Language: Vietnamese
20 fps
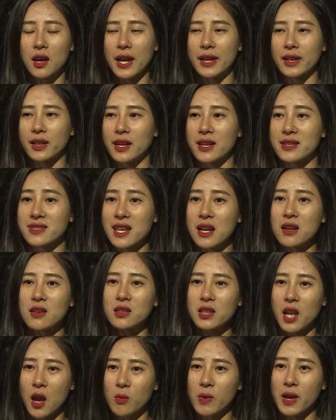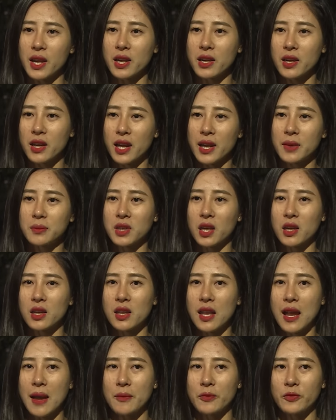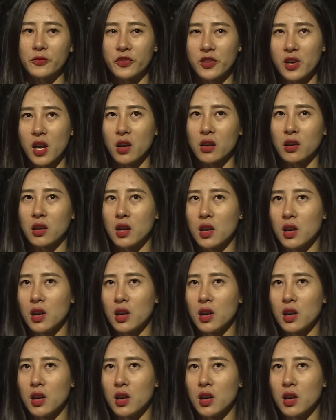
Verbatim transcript: anh cảnh sát cơ động ấy em thấy làm việc